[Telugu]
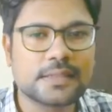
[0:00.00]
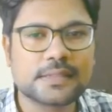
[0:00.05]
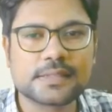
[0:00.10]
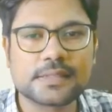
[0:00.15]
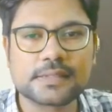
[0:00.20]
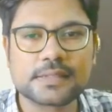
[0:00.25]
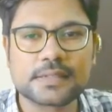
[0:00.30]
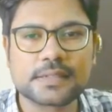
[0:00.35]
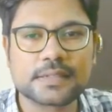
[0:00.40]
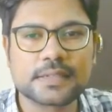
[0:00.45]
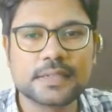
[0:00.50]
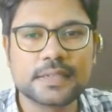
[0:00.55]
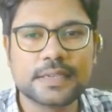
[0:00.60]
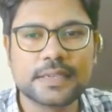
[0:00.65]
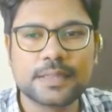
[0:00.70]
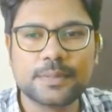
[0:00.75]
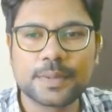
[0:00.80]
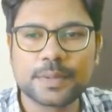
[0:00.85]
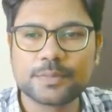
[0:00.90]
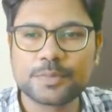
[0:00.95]
దిస్ ఇస్ ఇట్
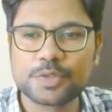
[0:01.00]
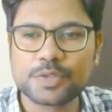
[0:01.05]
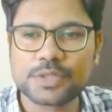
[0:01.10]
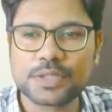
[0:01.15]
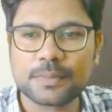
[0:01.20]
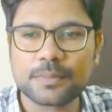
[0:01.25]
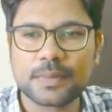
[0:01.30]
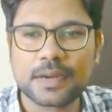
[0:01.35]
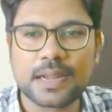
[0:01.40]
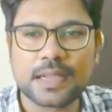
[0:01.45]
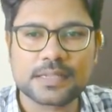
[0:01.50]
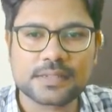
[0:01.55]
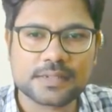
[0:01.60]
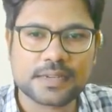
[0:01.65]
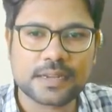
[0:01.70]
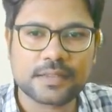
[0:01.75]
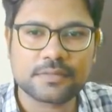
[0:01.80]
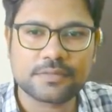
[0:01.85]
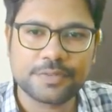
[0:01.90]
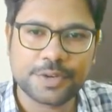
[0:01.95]
ఇది మనం చూసాం లాస్ట్
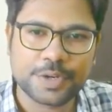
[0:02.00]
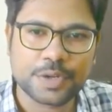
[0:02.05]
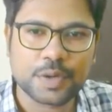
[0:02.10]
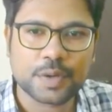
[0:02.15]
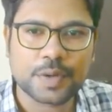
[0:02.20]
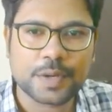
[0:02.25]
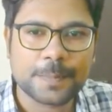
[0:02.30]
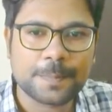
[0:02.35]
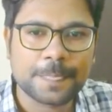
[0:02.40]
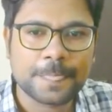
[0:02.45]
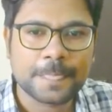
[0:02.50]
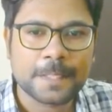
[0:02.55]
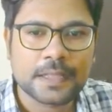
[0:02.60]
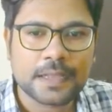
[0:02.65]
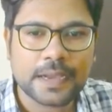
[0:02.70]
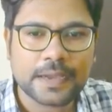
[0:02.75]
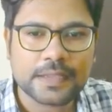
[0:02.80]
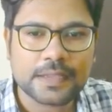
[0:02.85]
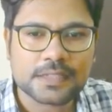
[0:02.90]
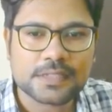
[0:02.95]
వీడియోలోనే
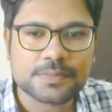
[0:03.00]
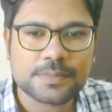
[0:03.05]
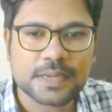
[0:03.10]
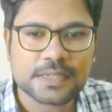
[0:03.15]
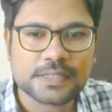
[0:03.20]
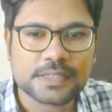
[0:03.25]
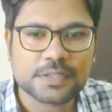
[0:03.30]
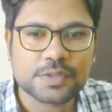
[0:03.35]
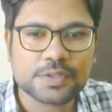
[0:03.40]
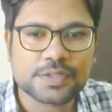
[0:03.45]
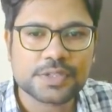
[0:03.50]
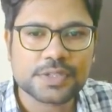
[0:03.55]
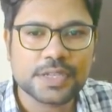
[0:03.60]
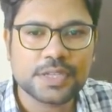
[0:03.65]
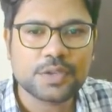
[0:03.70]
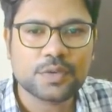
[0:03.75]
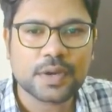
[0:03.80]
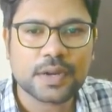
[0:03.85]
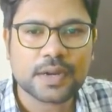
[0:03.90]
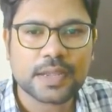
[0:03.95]
హైయెస్ట్ మార్క్స్ ఎంత వచ్చినాయి
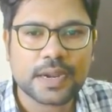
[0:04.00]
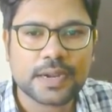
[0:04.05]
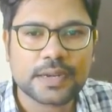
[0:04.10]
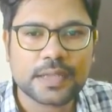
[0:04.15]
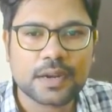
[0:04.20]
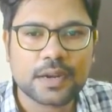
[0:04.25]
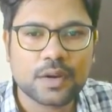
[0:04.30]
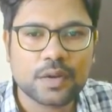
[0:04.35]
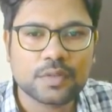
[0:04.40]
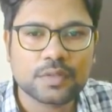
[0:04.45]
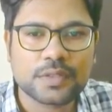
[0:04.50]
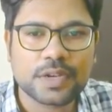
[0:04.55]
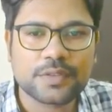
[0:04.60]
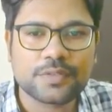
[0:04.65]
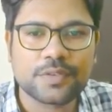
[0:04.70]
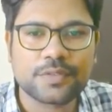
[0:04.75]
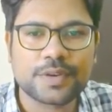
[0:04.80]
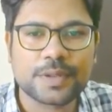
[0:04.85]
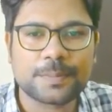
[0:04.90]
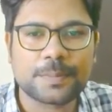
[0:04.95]
యూఆర్ కేటగిరీలో త్రీ
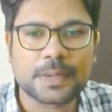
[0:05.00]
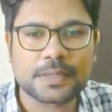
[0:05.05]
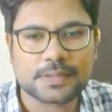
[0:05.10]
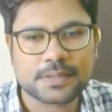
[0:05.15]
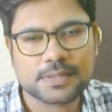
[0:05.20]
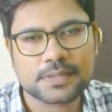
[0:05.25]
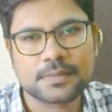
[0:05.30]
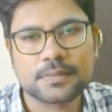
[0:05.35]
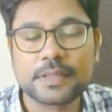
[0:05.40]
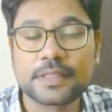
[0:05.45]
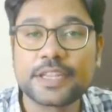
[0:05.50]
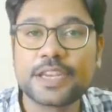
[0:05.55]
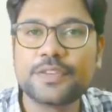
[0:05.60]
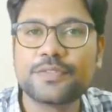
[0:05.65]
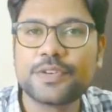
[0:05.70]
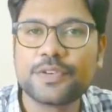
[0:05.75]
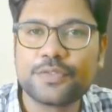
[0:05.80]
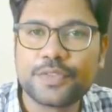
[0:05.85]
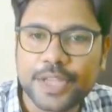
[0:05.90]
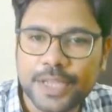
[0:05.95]
ఫిఫ్టీ ప్లస్ త్రీ
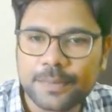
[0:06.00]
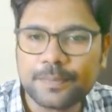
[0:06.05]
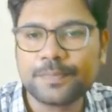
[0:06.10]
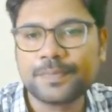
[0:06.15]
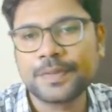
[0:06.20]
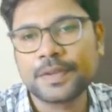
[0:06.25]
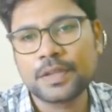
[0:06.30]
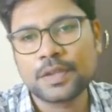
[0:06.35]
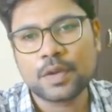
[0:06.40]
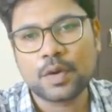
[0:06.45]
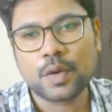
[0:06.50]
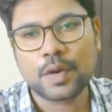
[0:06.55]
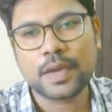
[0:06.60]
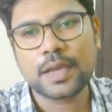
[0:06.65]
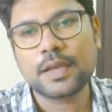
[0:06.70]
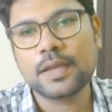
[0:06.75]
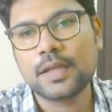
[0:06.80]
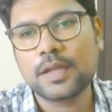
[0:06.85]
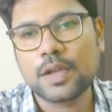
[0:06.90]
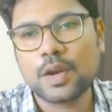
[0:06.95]
ఫిఫ్టీ ఓకే
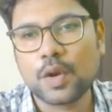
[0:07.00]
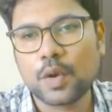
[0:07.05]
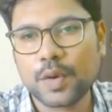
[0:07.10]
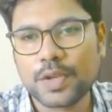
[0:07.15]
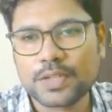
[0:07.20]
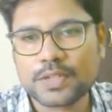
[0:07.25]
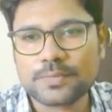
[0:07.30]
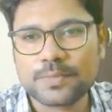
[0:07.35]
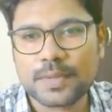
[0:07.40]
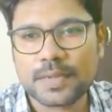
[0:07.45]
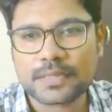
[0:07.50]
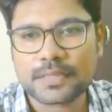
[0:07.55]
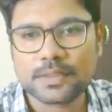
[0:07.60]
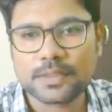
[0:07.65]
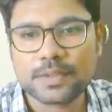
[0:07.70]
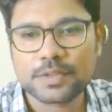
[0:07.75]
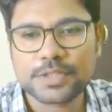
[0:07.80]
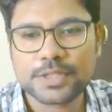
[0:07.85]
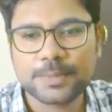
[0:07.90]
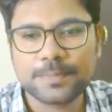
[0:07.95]
లోయెస్ట్ మార్క్స్
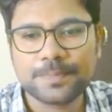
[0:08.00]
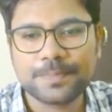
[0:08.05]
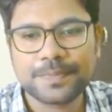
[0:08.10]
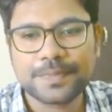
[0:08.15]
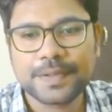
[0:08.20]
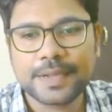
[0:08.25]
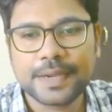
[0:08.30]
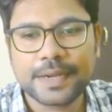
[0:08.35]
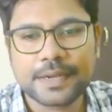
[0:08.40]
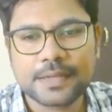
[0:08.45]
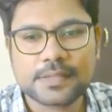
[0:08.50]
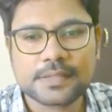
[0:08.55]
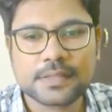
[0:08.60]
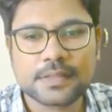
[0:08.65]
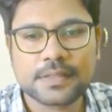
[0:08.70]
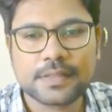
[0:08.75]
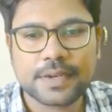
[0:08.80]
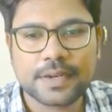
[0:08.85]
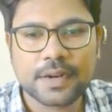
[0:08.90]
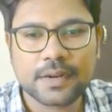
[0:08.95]
ఎంత వచ్చాయి ఇట్ ఈస్
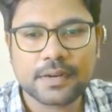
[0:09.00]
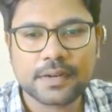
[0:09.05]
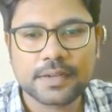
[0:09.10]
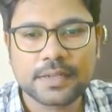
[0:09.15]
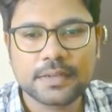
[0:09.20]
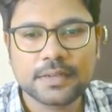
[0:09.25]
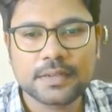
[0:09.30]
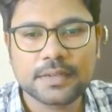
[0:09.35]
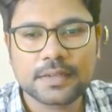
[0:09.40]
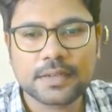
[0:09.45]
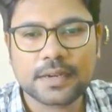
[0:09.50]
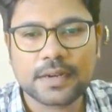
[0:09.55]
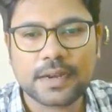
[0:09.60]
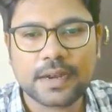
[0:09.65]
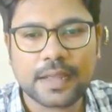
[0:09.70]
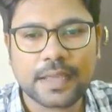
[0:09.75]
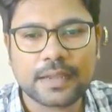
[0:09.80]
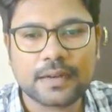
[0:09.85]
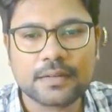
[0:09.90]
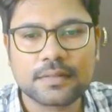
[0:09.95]
త్రీ హండ్రెడ్ అండ్
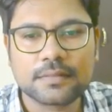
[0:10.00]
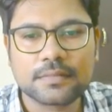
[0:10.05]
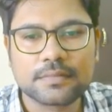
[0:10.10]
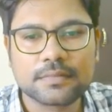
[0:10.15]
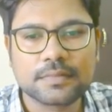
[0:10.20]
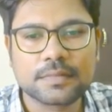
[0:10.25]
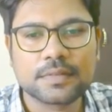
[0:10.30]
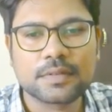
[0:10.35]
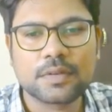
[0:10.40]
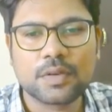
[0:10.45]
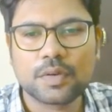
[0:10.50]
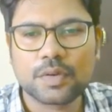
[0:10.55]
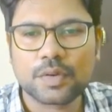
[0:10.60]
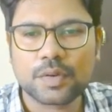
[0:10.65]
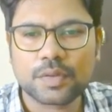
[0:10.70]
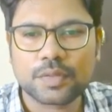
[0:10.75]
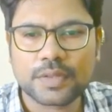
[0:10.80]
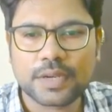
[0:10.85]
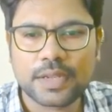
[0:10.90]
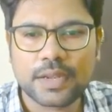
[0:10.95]
నైన్
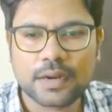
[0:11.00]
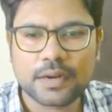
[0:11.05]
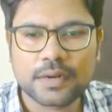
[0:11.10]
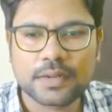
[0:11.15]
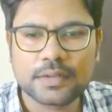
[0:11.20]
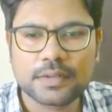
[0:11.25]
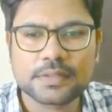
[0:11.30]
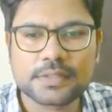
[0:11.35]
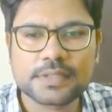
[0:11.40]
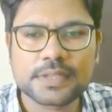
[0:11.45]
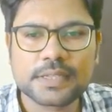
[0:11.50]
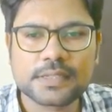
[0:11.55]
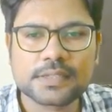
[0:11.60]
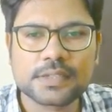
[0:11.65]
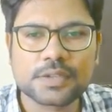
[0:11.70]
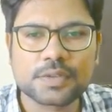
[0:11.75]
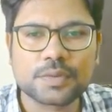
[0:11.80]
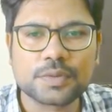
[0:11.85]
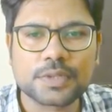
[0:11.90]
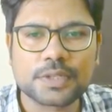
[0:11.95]
అవును త్రీ హండ్రెడ్ అండ్ సిక్స్
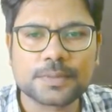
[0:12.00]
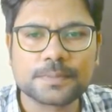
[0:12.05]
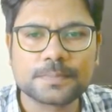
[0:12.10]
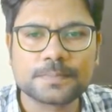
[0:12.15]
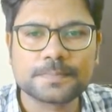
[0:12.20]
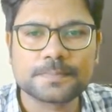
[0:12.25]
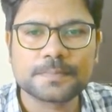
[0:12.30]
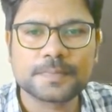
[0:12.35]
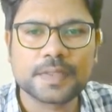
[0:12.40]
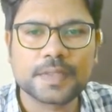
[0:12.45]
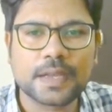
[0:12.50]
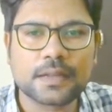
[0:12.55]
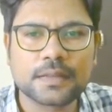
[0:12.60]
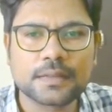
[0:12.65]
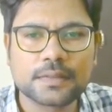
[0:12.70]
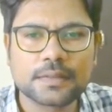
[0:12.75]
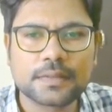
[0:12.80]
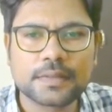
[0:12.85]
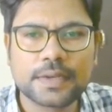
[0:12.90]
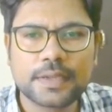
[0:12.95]
అనుకుంటా యా
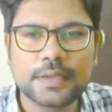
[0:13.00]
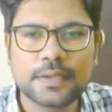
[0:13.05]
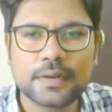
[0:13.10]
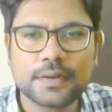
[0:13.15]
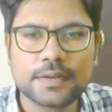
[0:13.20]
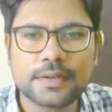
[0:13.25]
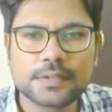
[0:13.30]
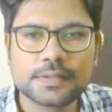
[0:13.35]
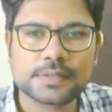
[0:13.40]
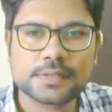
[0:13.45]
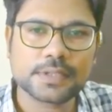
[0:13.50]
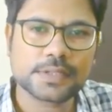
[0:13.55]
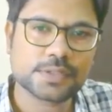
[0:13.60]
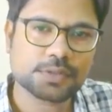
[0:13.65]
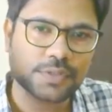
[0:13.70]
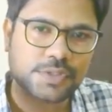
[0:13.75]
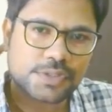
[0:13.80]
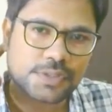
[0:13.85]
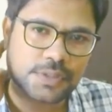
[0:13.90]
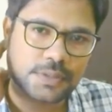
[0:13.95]
త్రీ హండ్రెడ్ అండ్
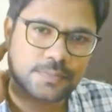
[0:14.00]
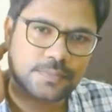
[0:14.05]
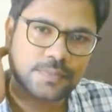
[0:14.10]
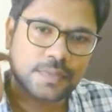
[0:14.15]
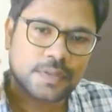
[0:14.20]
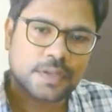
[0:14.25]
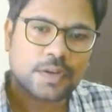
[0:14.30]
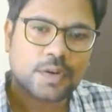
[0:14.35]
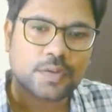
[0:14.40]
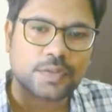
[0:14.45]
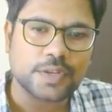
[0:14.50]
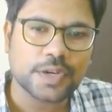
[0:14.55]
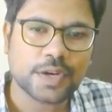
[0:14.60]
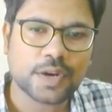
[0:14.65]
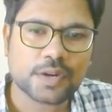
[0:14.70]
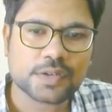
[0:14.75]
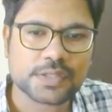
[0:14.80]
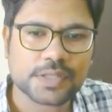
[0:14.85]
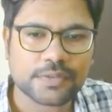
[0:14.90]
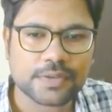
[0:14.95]
వచ్చింది త్రీ
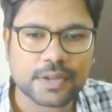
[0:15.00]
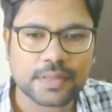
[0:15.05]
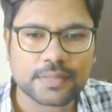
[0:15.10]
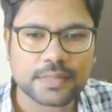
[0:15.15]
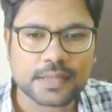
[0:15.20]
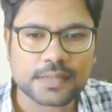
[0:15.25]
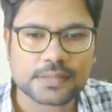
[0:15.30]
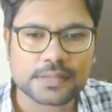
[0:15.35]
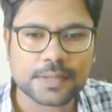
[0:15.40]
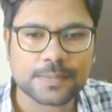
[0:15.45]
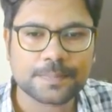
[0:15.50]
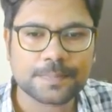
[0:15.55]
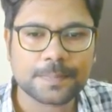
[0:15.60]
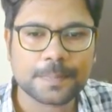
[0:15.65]
నాట్ సెవెన్ అందాజ్గా